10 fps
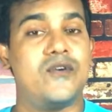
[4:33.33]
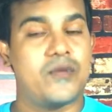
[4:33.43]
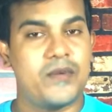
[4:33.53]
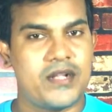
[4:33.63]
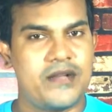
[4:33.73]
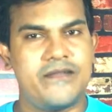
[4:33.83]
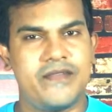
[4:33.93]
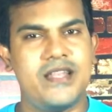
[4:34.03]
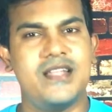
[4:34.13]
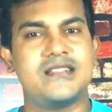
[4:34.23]
ஒரு
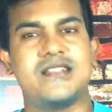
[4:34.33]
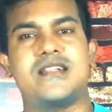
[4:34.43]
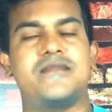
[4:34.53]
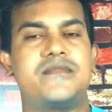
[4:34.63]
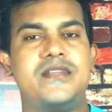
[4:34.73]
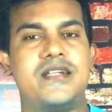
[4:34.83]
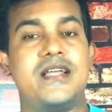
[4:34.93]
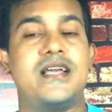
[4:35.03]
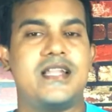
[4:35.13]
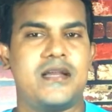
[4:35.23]
பக்கம் செல்லும்
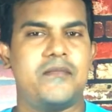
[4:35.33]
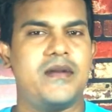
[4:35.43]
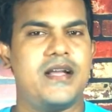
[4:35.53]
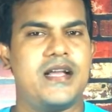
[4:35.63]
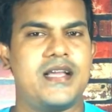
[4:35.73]
தேட நம்ம